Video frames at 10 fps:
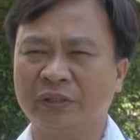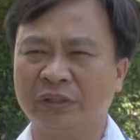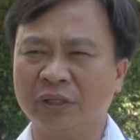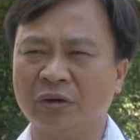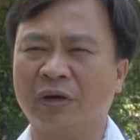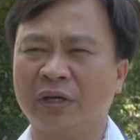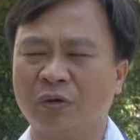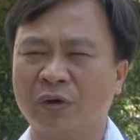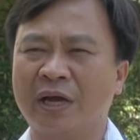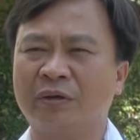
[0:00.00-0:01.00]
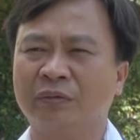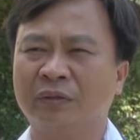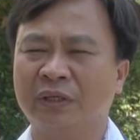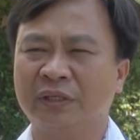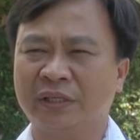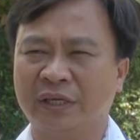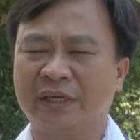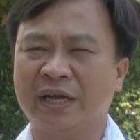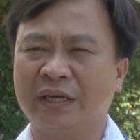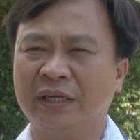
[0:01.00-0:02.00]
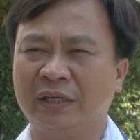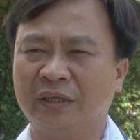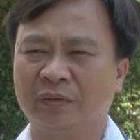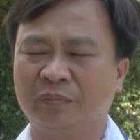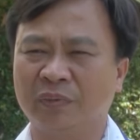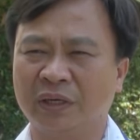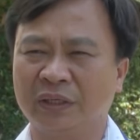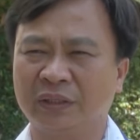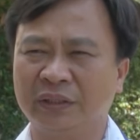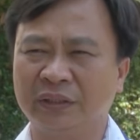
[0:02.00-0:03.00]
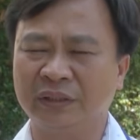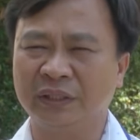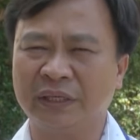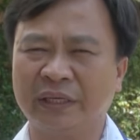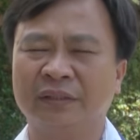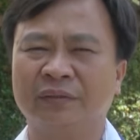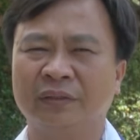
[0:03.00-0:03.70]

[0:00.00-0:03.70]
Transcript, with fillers: chưa có cái hồ nào xảy ra cái mực nước chết